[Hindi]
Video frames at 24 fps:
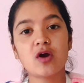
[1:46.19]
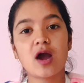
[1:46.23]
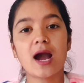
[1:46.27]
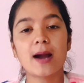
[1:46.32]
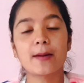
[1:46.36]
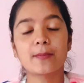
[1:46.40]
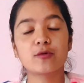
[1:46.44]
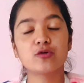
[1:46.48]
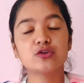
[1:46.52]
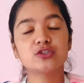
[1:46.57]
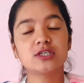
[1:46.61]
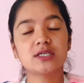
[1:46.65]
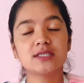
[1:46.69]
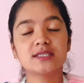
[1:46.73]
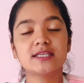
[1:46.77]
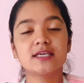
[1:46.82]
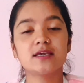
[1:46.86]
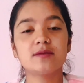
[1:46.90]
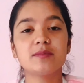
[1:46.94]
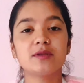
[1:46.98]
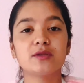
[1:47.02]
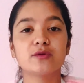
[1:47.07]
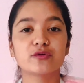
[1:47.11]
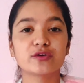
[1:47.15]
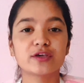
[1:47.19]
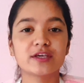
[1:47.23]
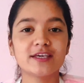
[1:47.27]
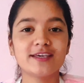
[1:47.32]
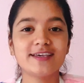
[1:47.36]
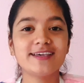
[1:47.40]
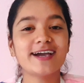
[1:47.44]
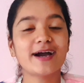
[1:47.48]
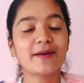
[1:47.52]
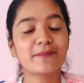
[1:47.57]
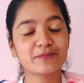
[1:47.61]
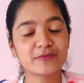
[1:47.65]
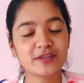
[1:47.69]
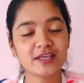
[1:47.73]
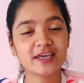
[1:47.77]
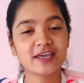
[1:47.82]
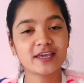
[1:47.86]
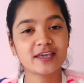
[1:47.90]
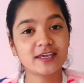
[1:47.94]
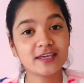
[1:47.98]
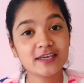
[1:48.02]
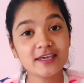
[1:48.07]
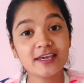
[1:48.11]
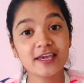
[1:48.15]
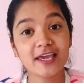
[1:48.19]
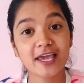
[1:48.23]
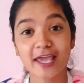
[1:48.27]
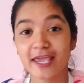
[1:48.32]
आपको जल्दी ही मिलूंगी अपने ही